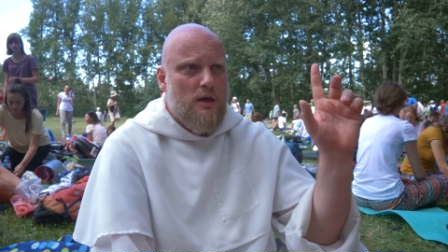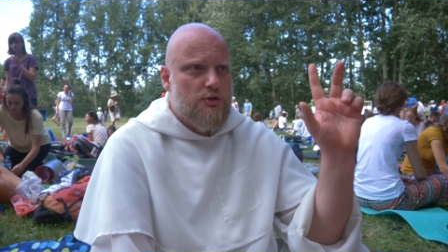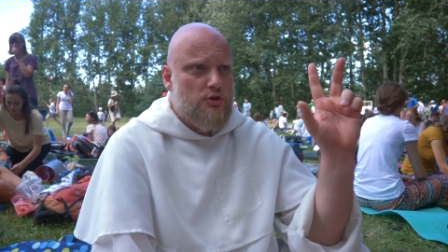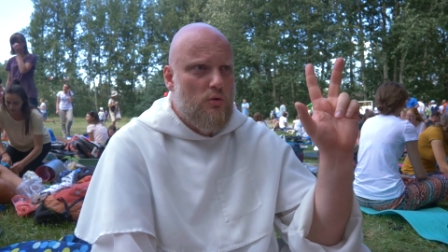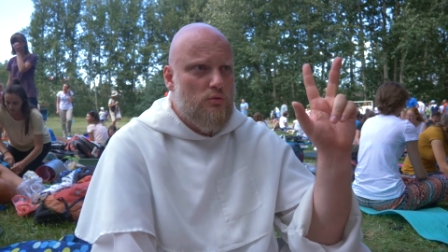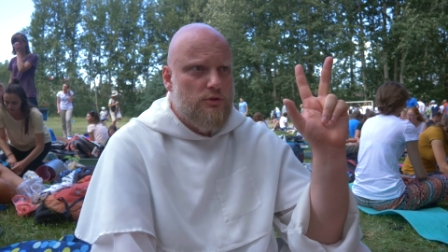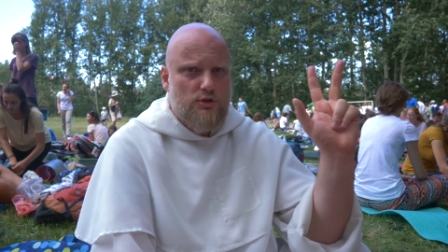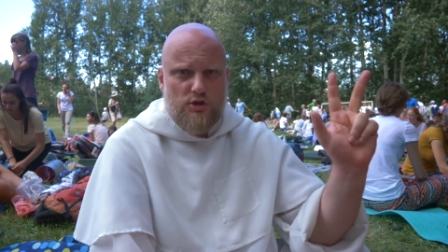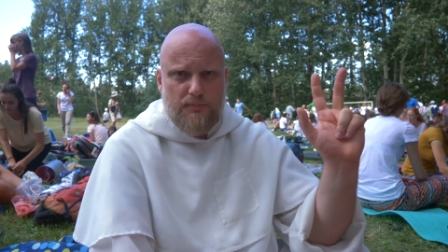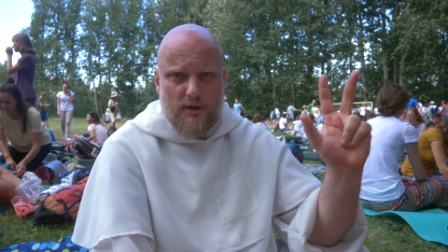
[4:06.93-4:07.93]
Są
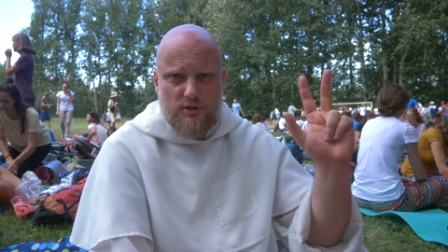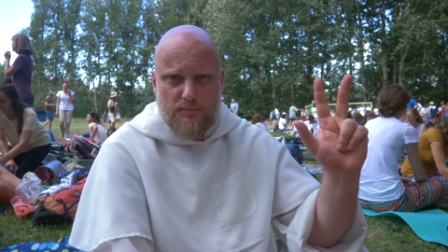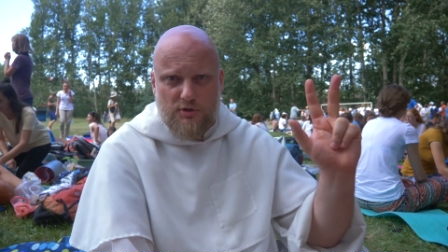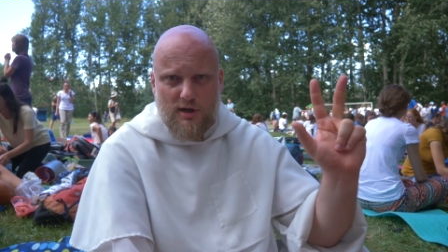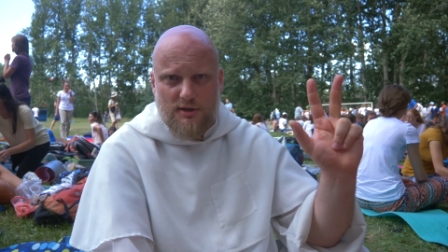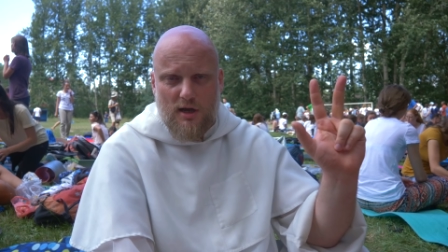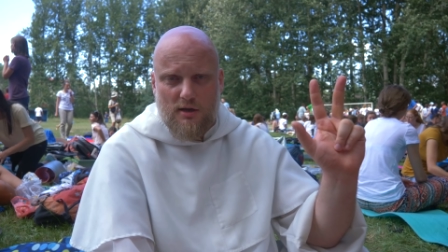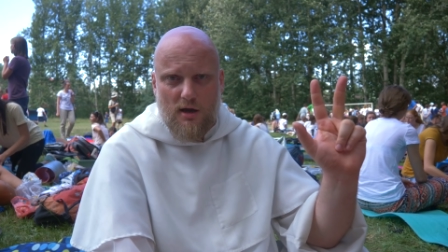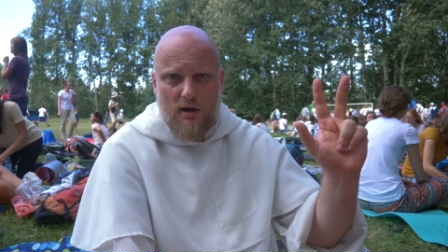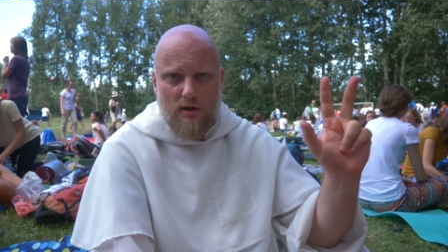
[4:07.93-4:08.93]
trzy pierwsze
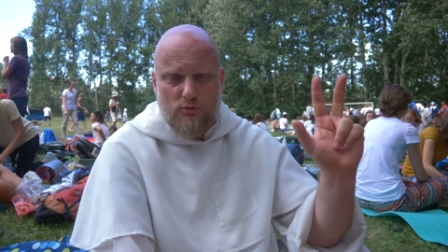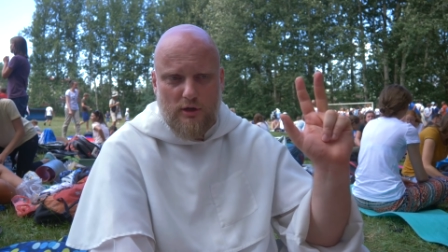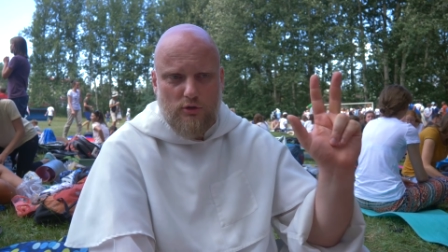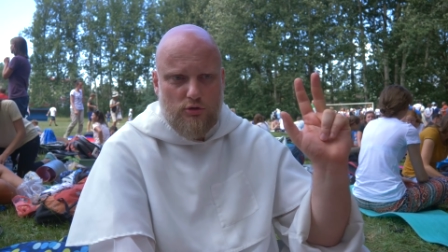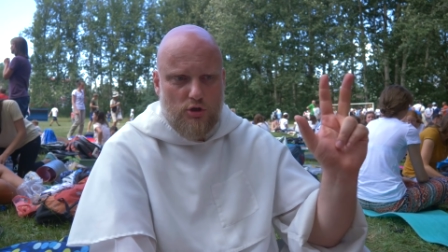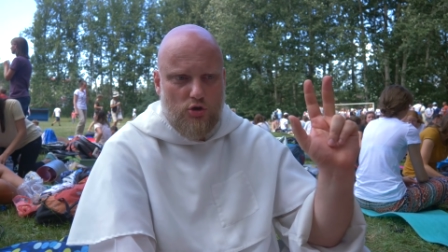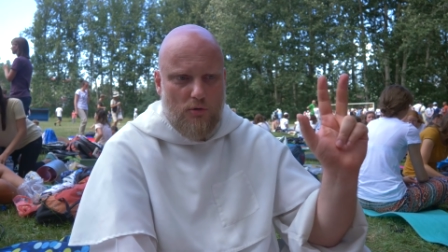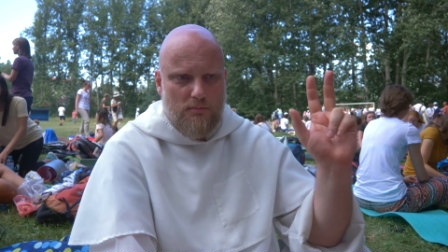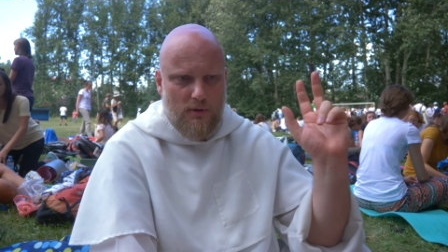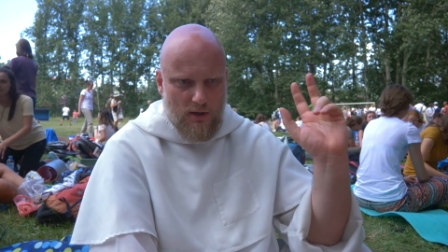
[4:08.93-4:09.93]
przykazania, które
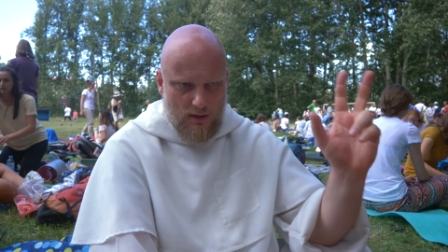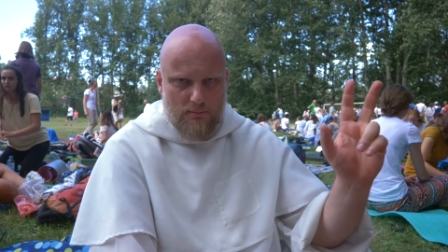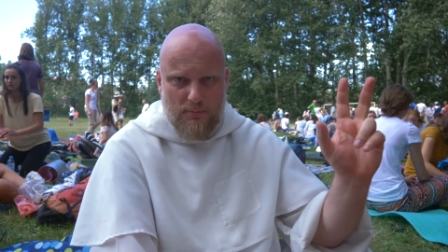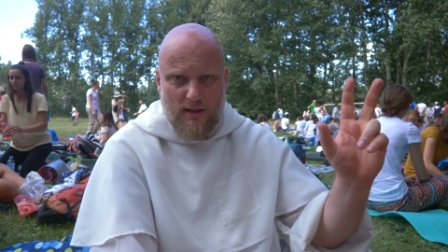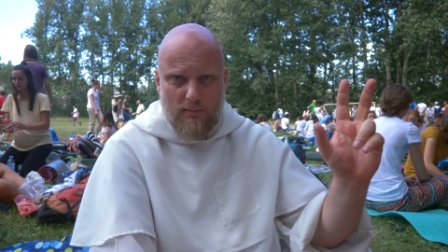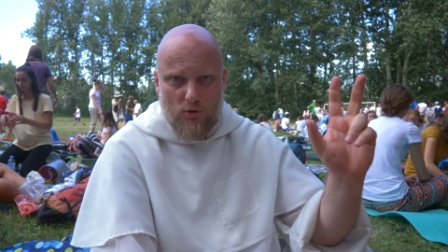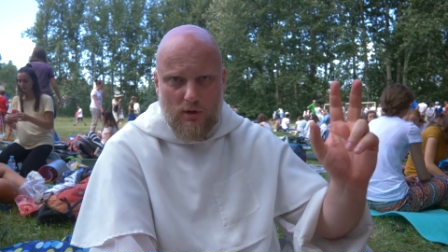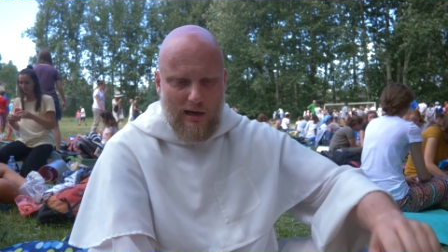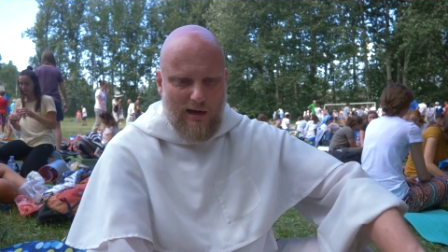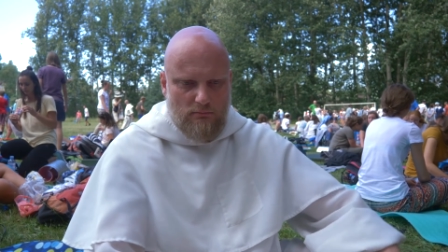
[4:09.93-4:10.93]
dotyczą Pana
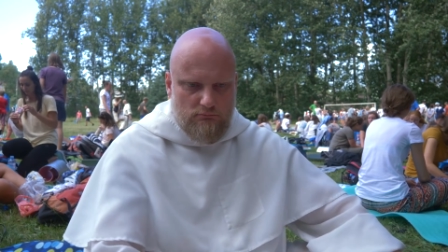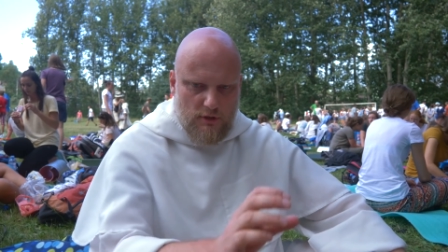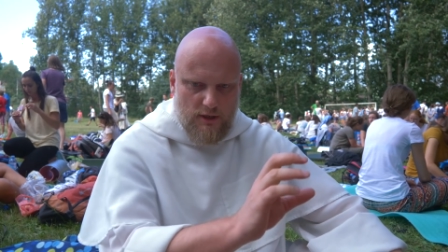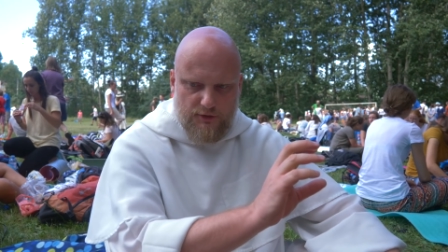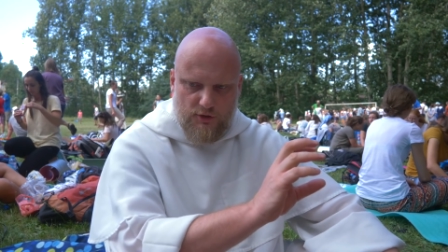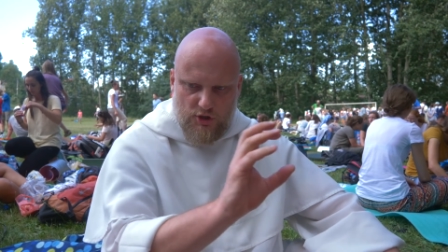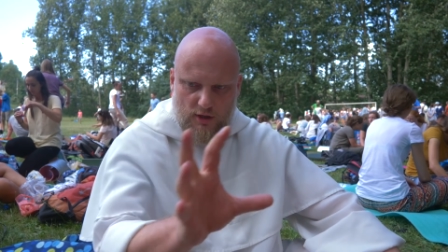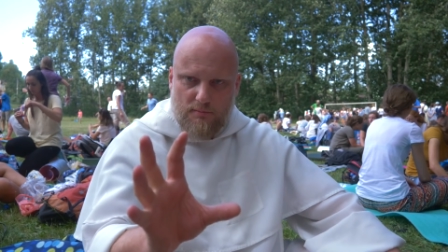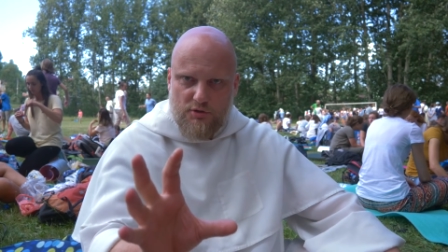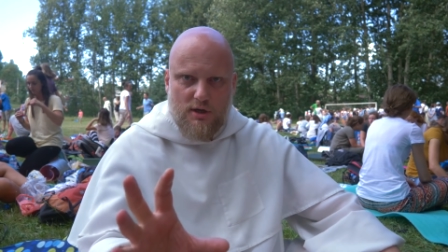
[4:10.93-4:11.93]
Boga i jest
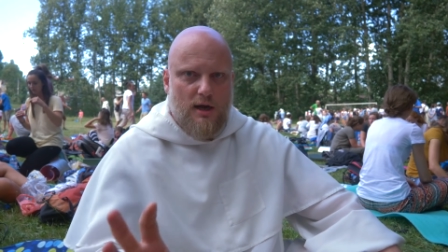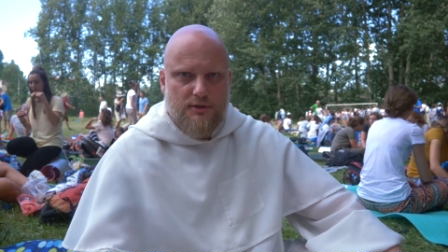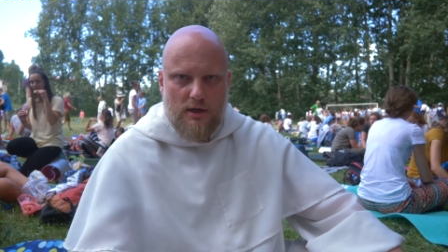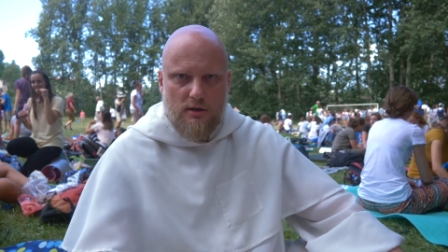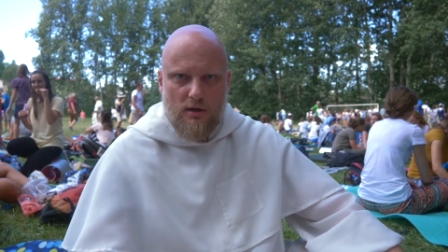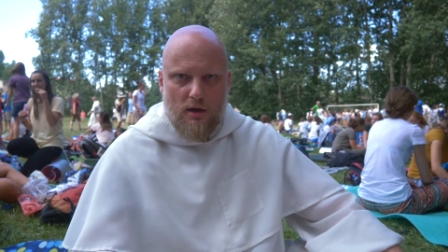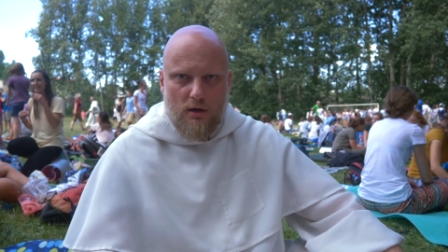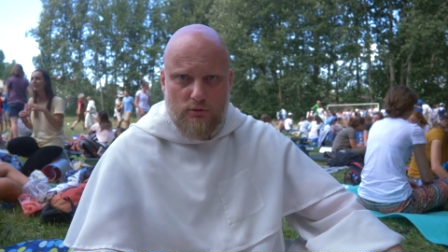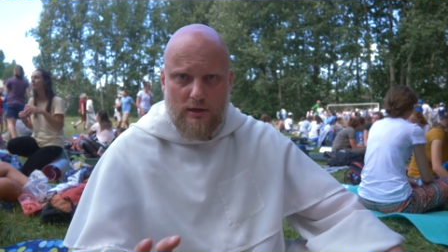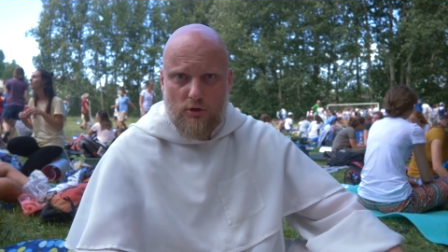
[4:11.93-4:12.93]
siedem przykazań,
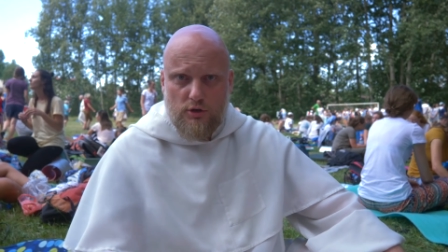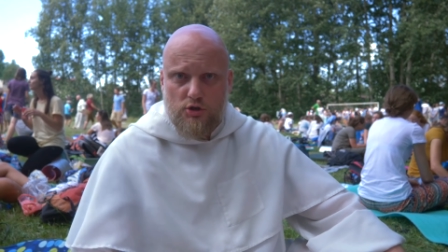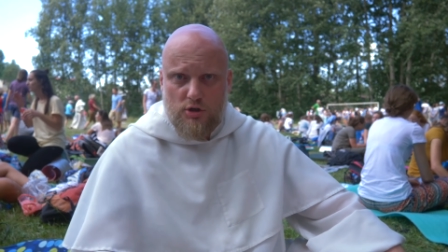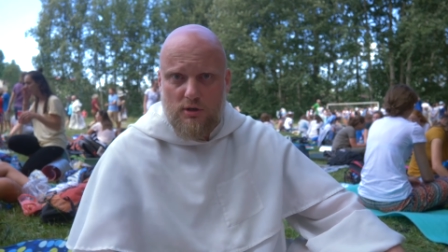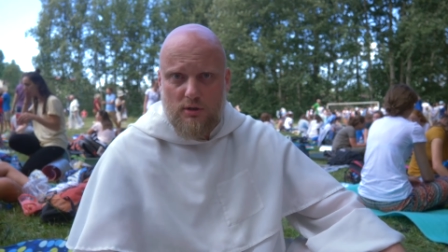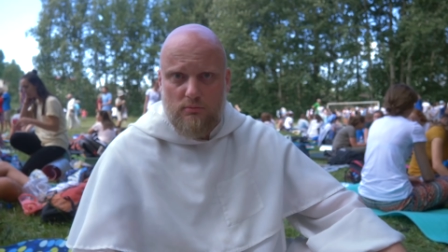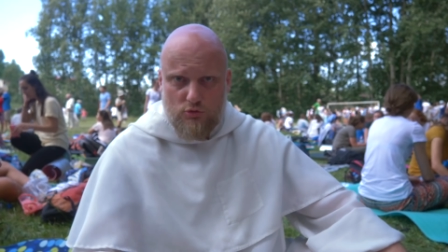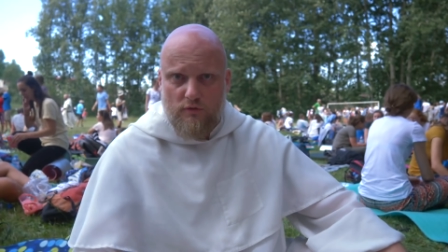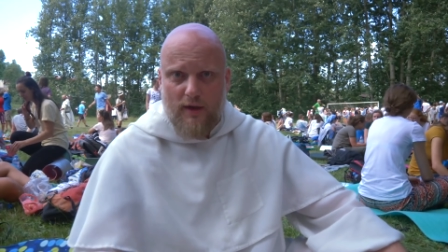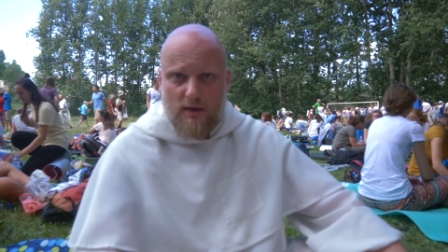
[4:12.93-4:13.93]
które dotyczy
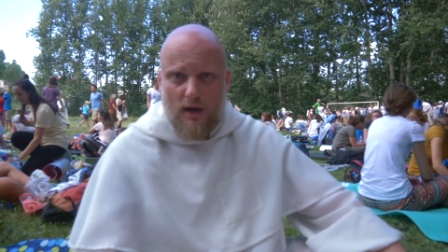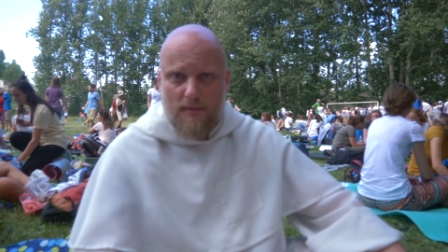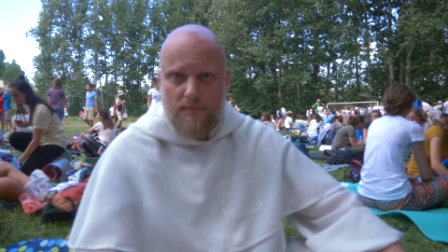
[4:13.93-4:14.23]
człowieka.